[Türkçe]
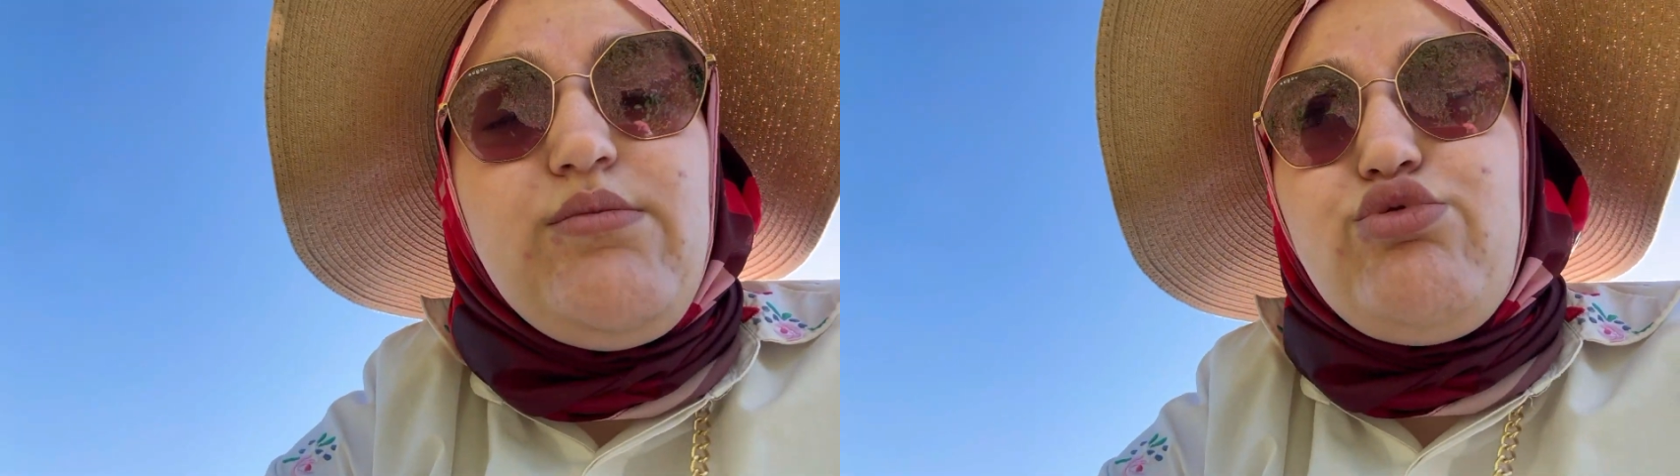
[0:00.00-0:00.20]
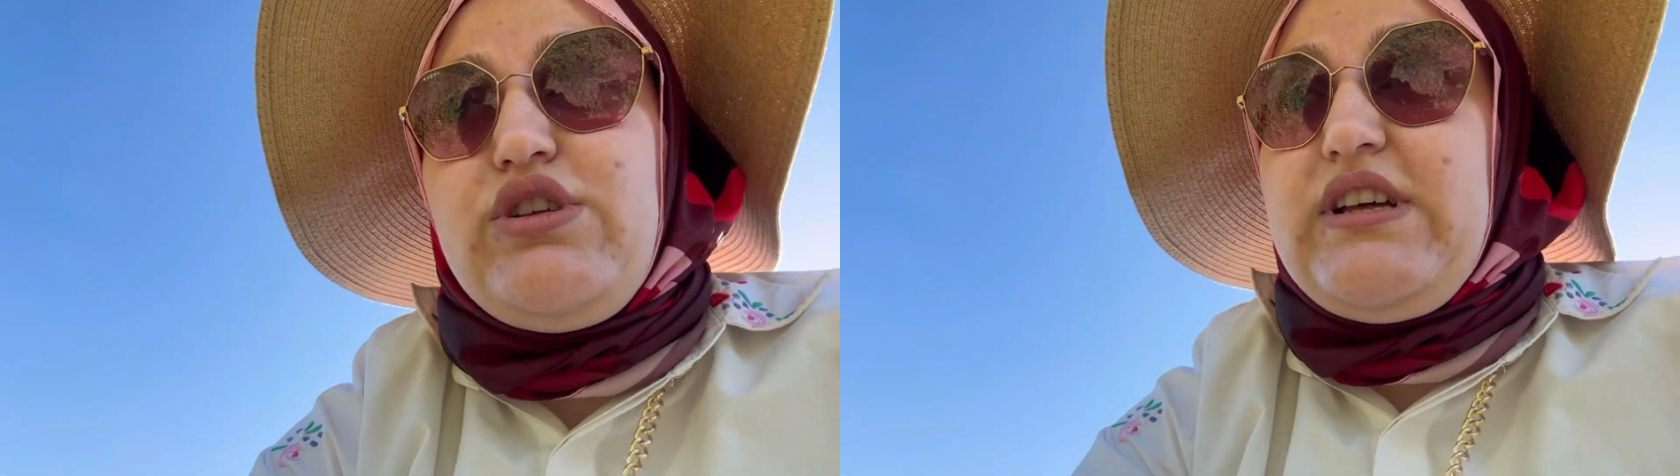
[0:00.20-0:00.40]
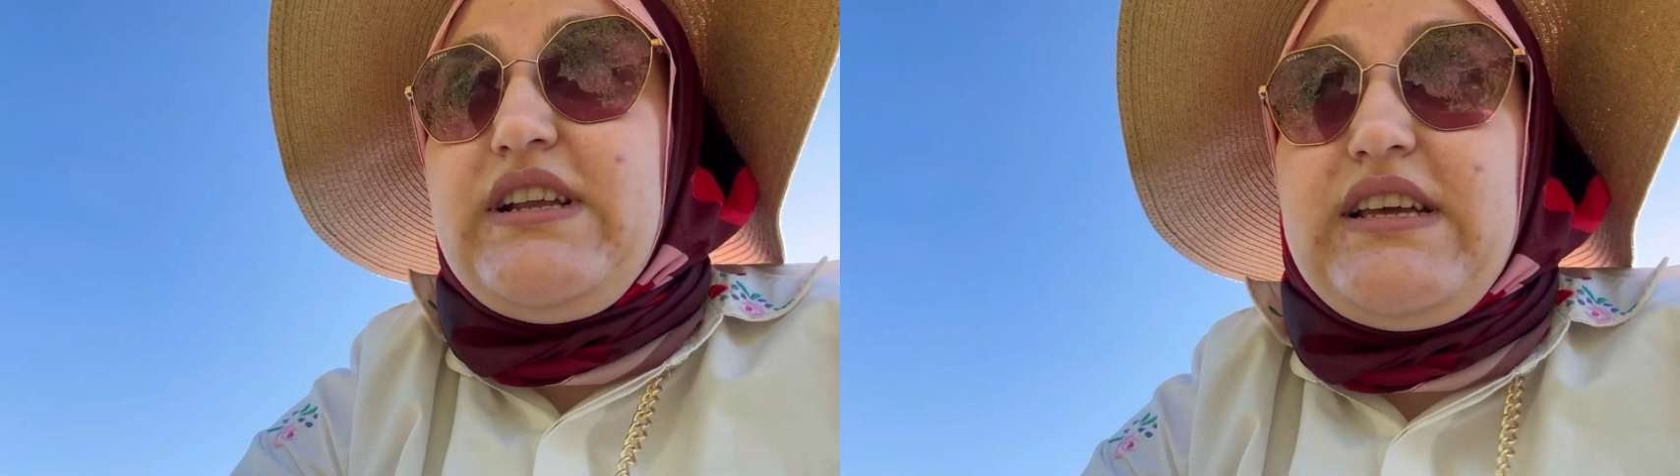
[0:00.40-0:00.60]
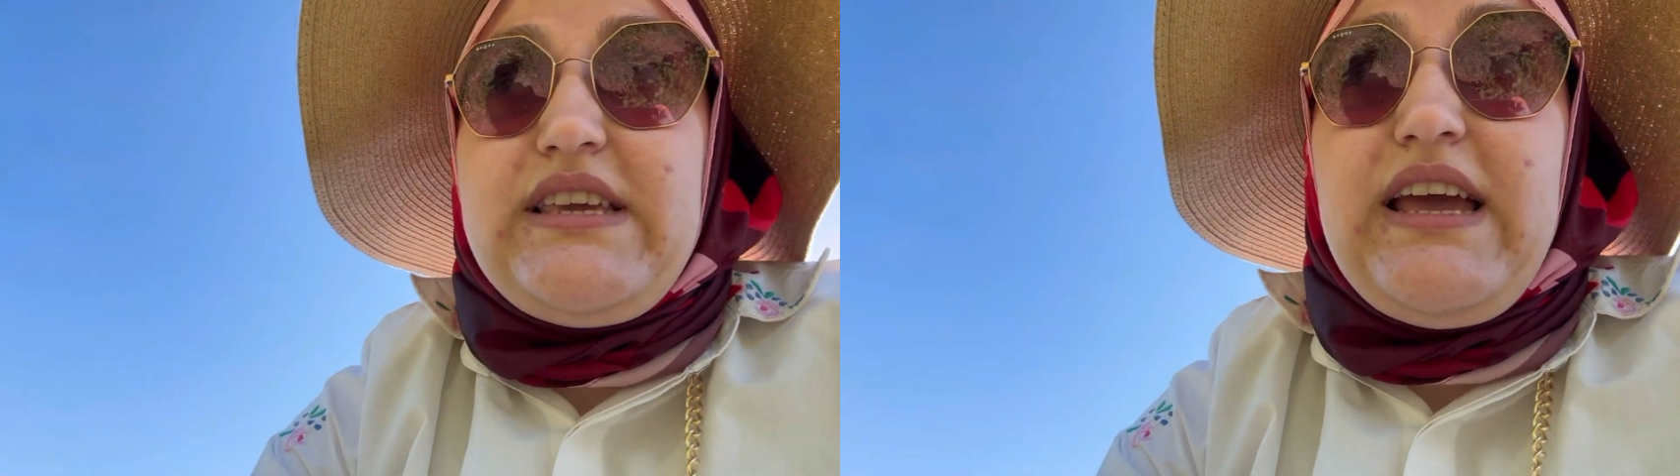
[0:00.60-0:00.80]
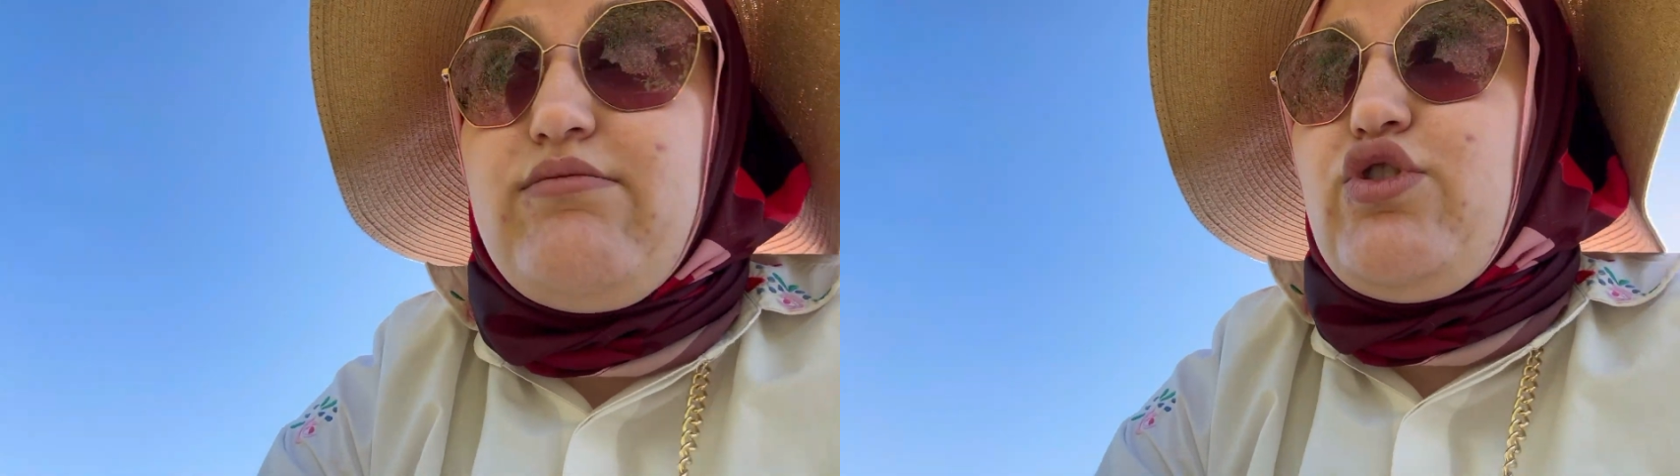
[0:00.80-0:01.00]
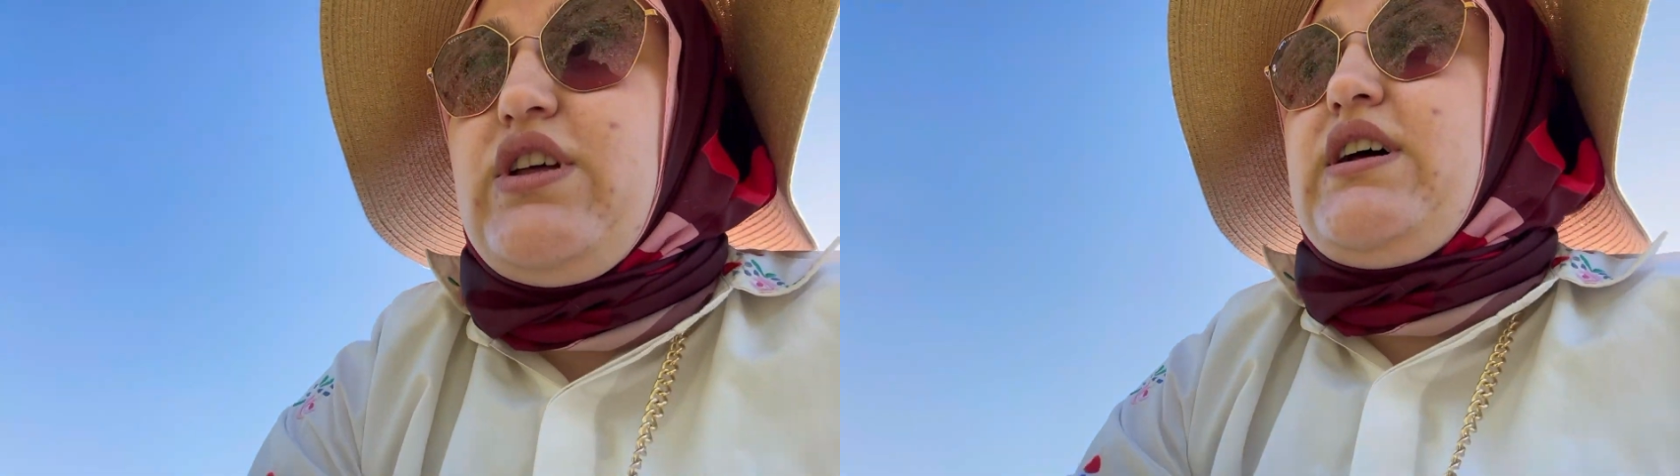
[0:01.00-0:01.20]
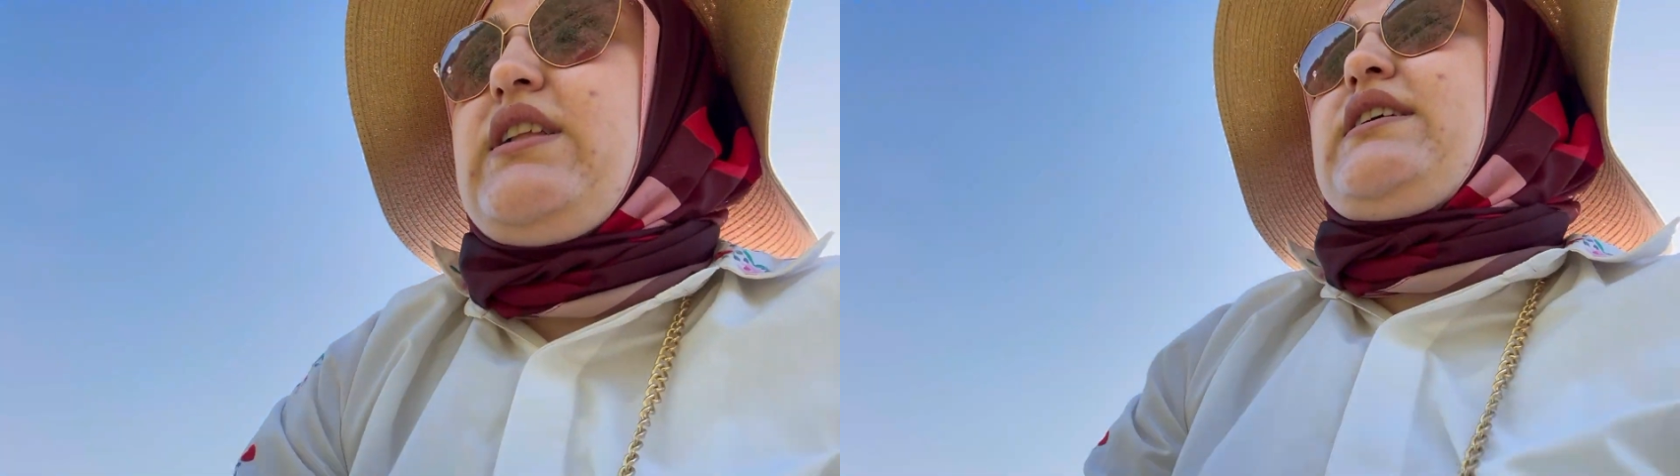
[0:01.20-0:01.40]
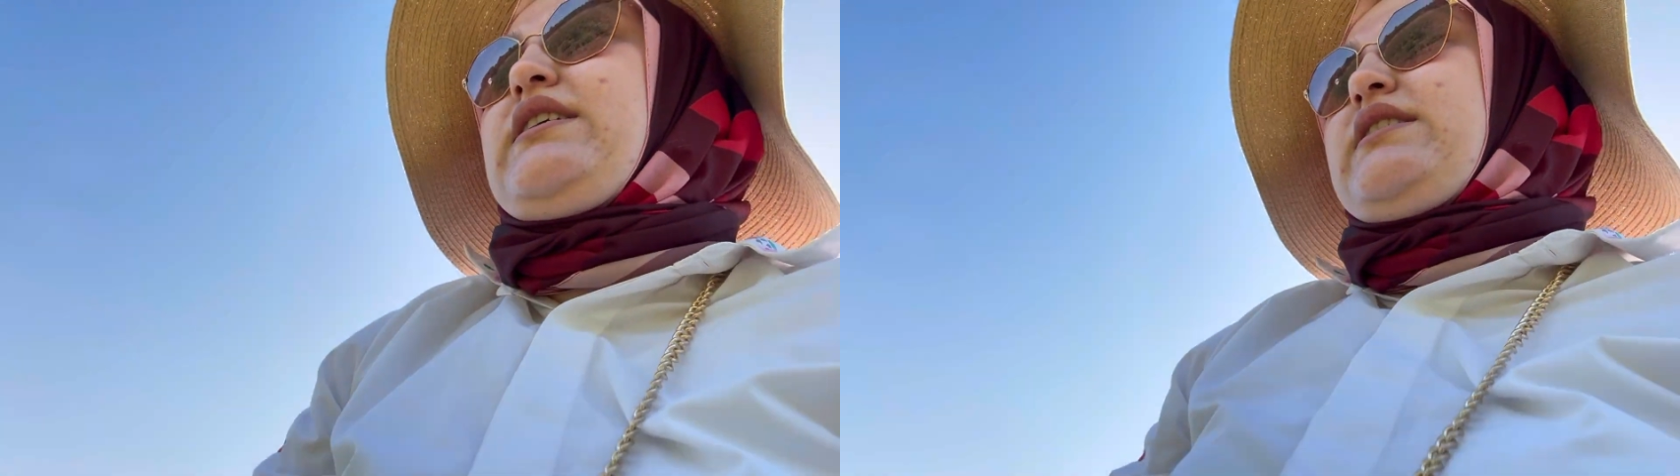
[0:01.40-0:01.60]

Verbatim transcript: buralara gelmiyor herhalde.